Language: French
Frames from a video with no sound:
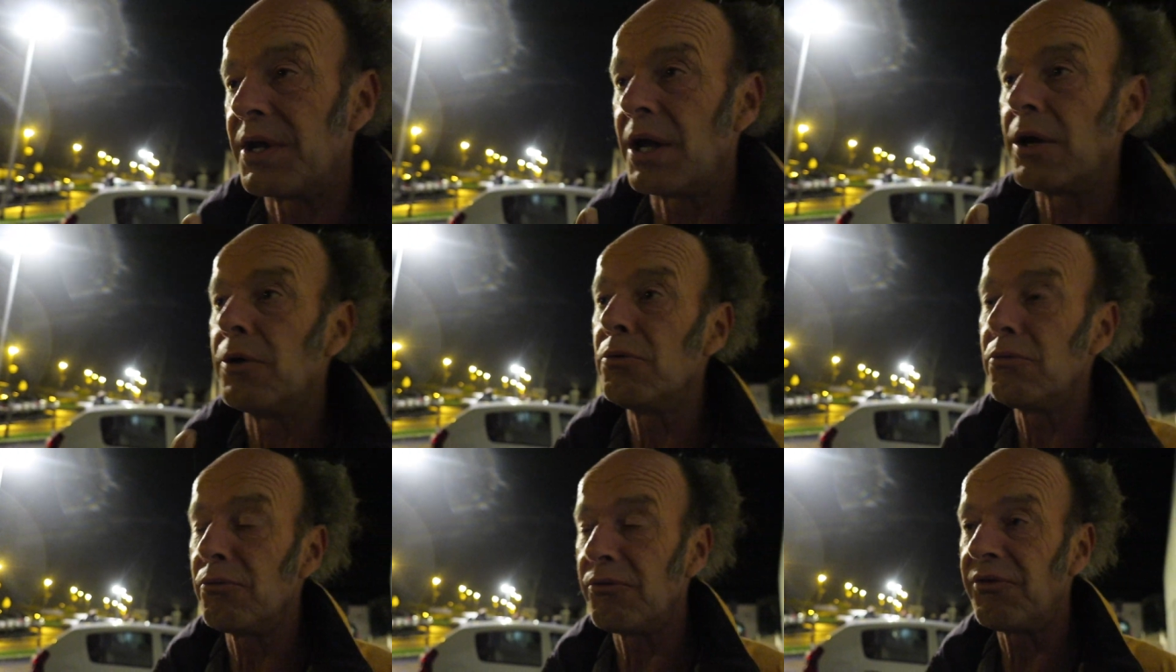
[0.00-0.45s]
Il y
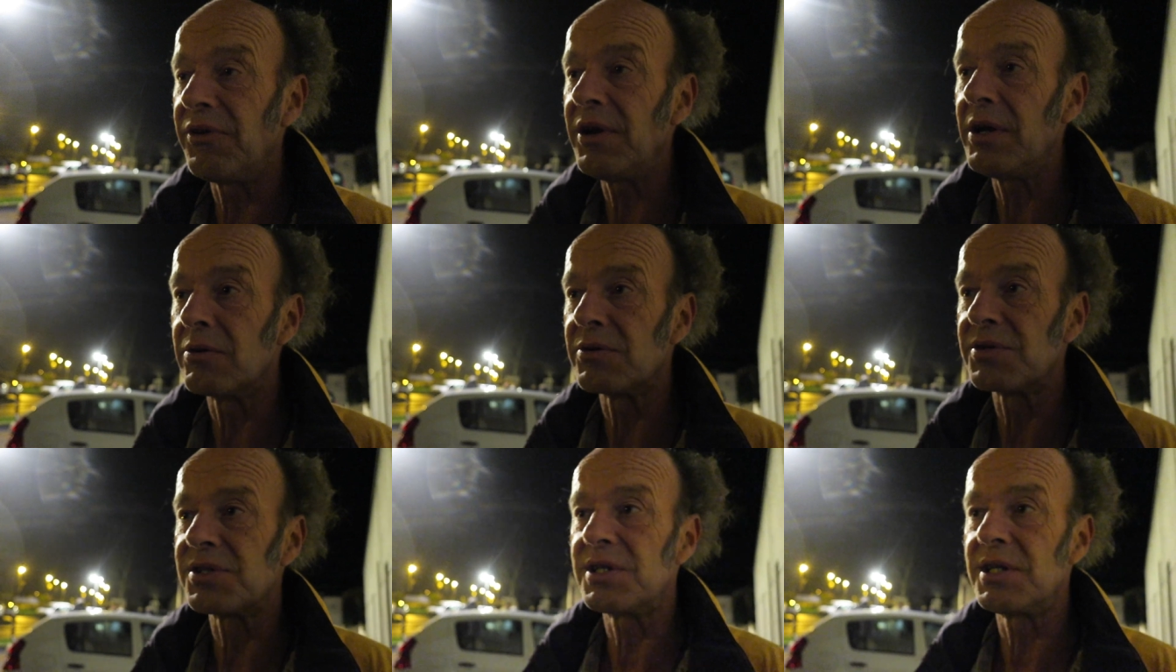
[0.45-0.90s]
a une
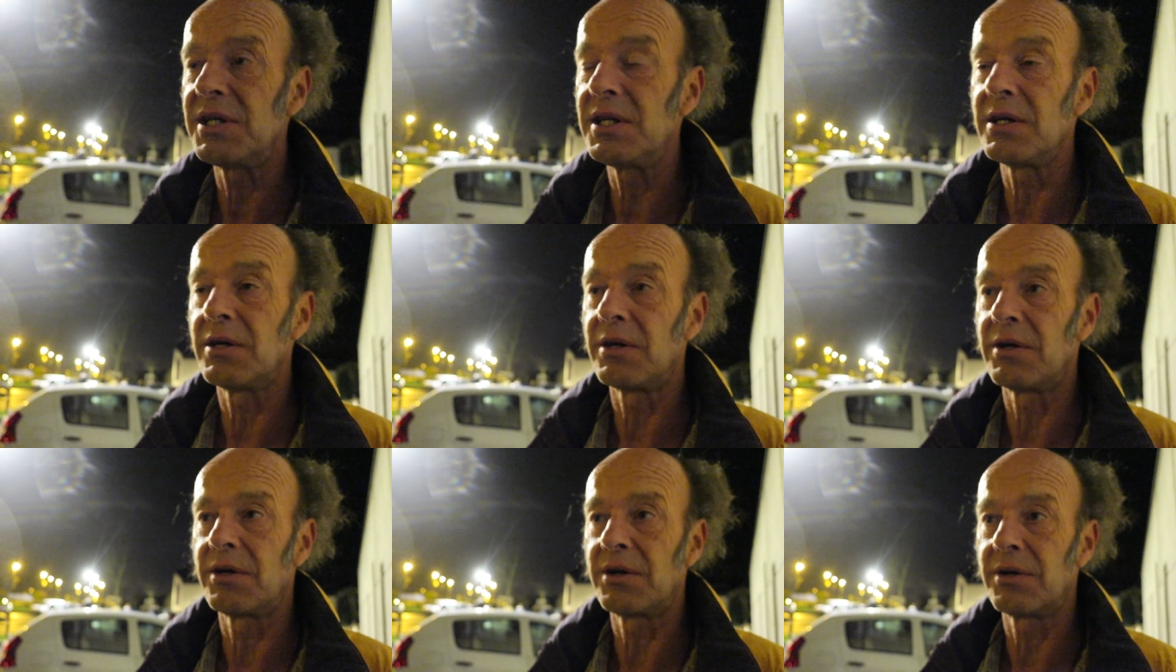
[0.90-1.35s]
ville
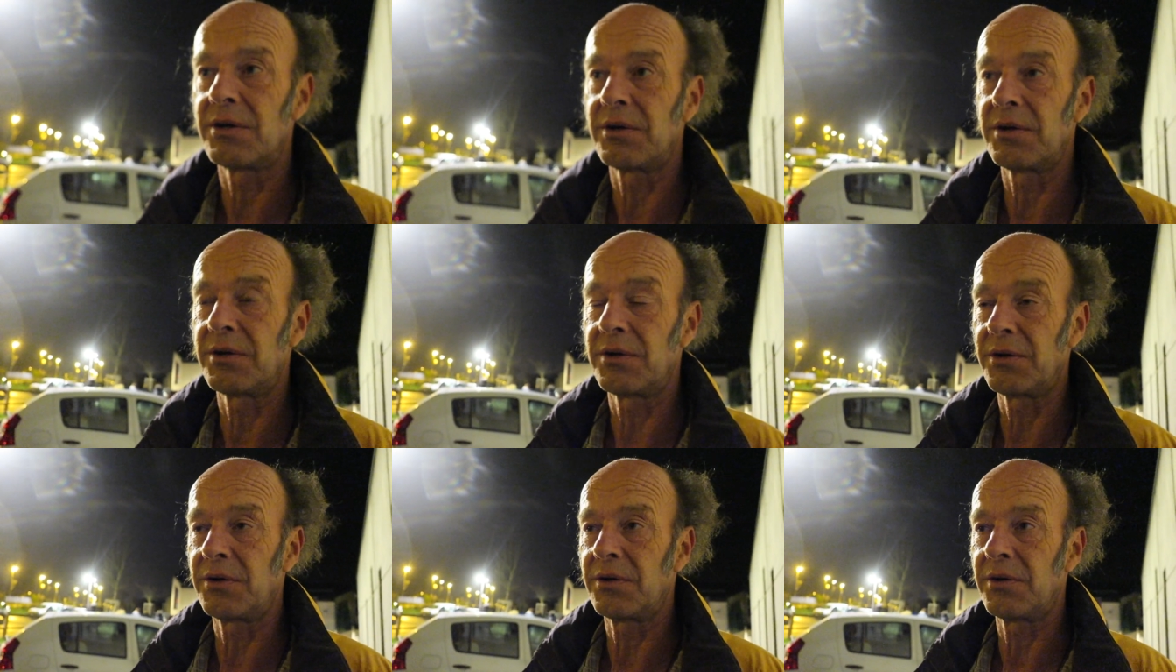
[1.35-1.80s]
aussi.
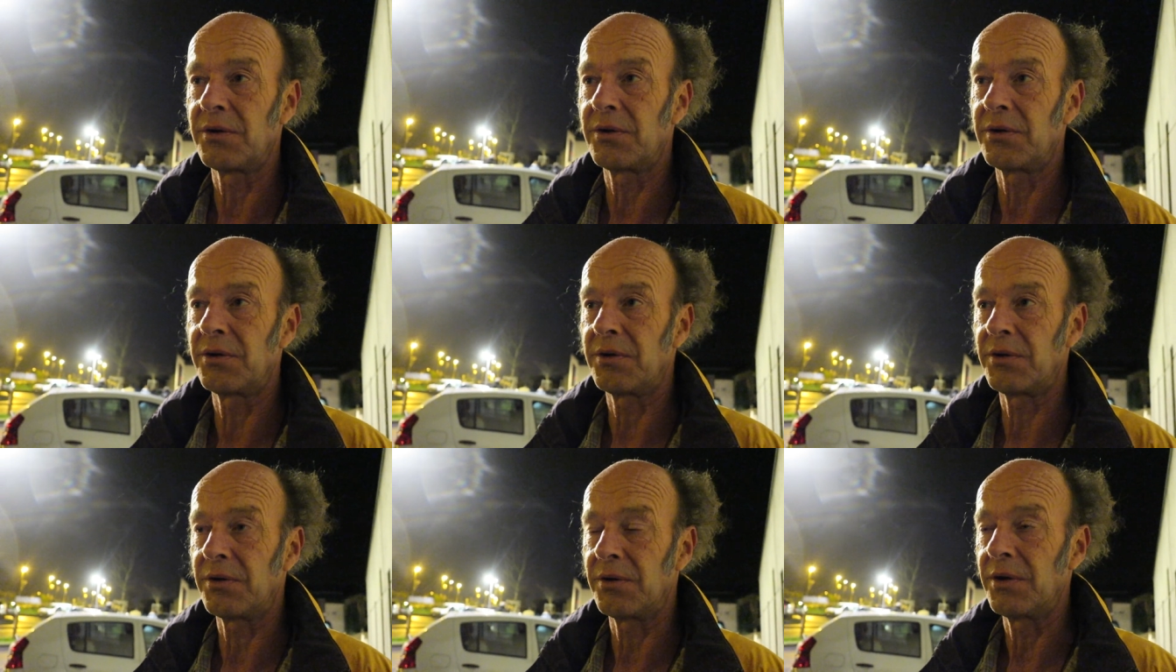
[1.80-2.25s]

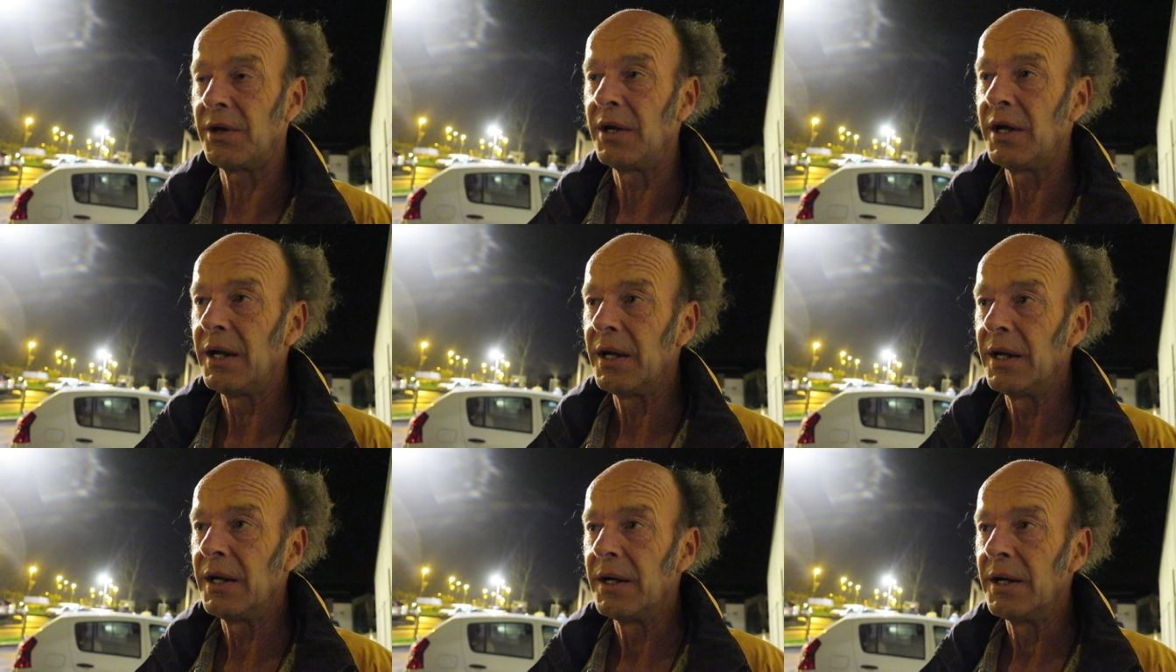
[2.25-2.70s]
Euh,
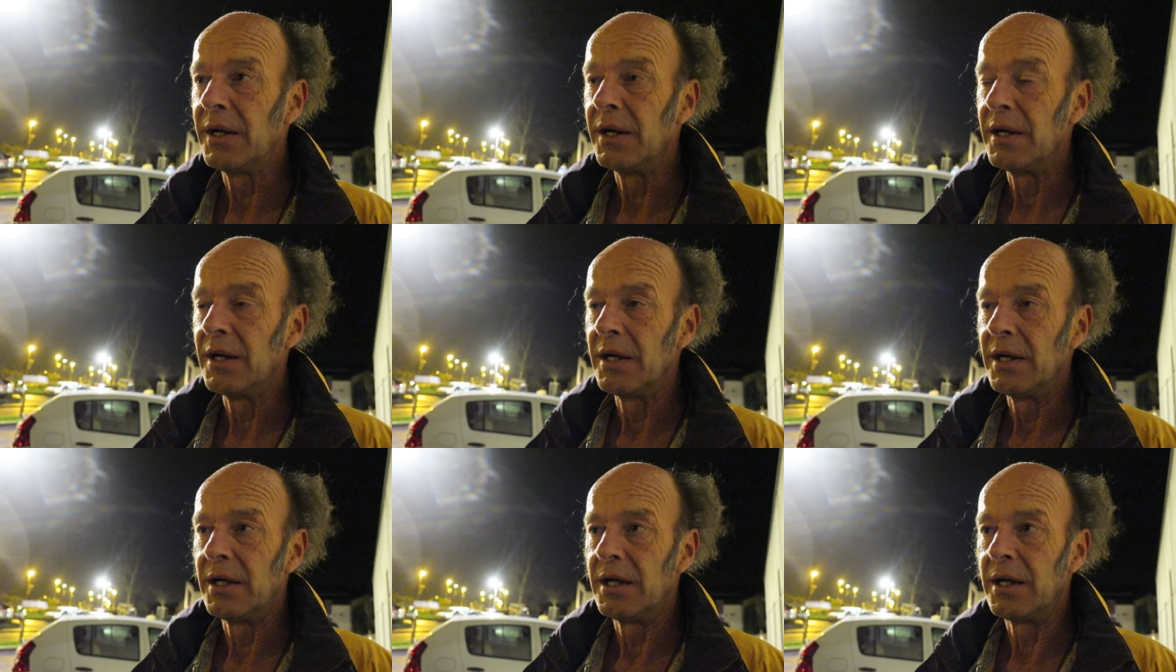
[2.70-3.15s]

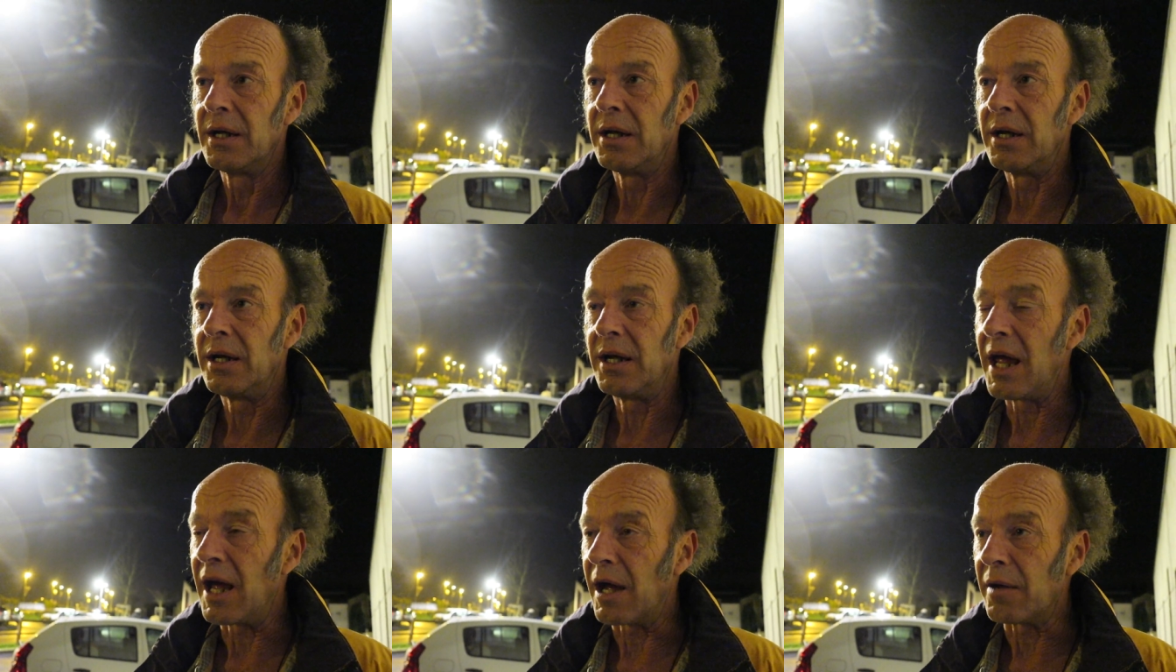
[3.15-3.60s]

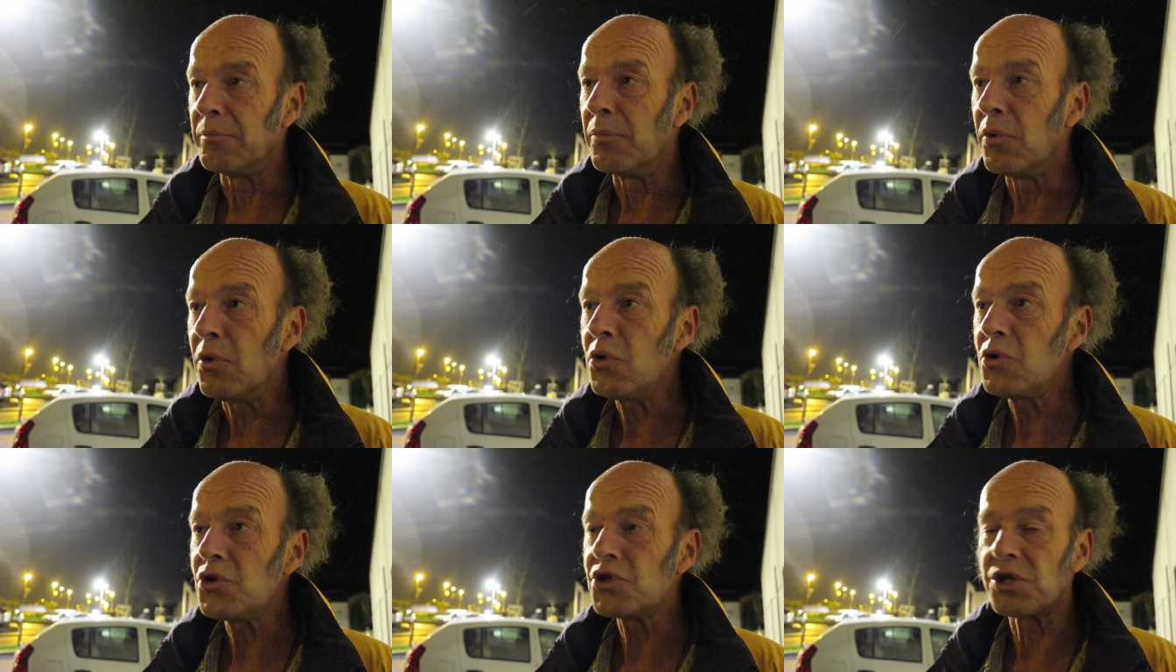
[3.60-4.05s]
euh,
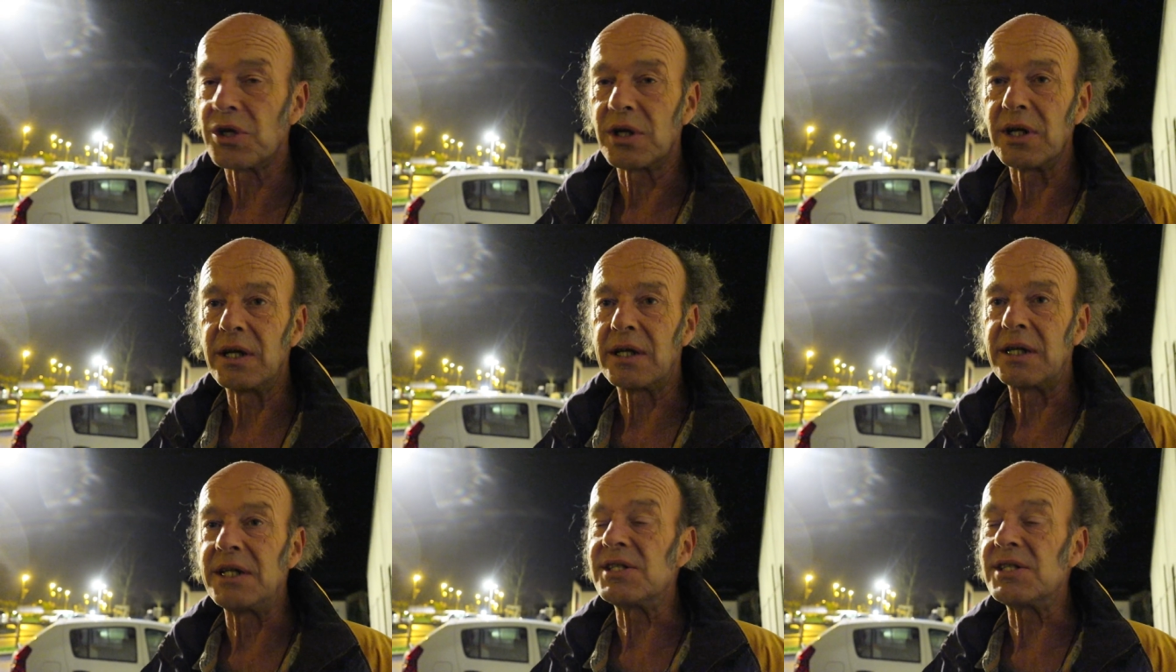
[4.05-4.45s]
Herbauge.